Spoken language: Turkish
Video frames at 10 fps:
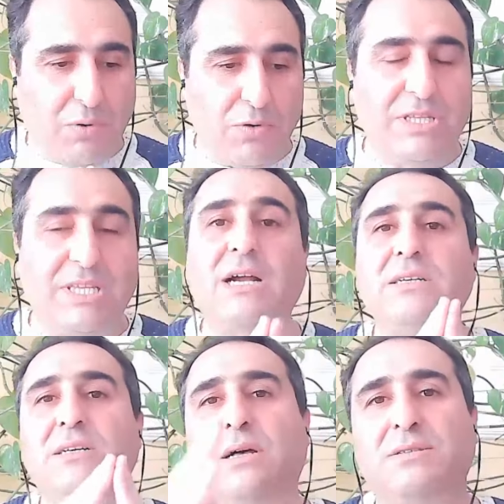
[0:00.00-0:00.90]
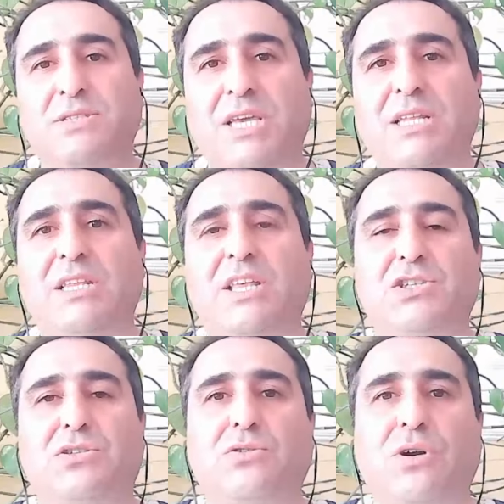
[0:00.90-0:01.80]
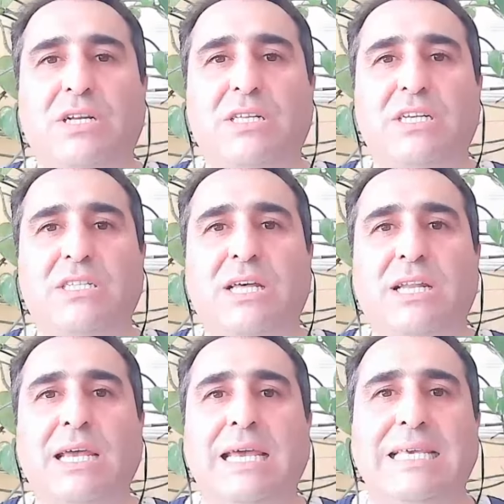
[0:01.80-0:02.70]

politik şeyini değiştiriyor arkadaşlar.